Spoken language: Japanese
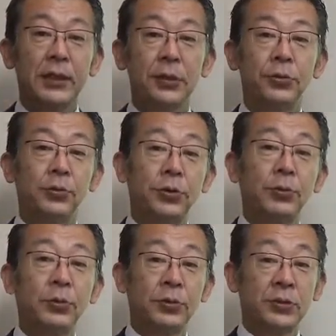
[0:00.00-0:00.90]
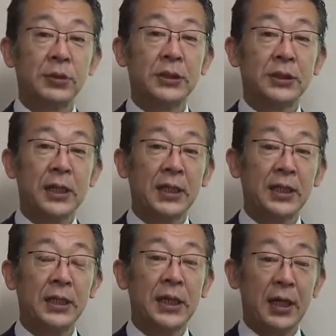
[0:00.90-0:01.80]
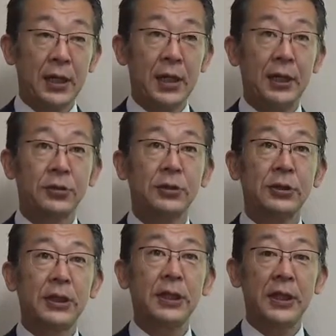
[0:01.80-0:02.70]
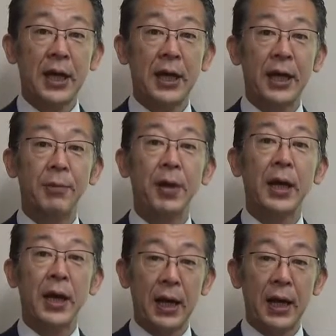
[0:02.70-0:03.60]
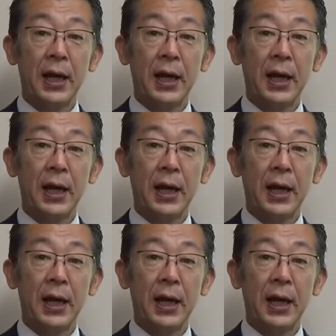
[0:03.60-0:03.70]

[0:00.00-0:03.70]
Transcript: そのフィルムをつく使っていた、えー、作っていた、えメーカー、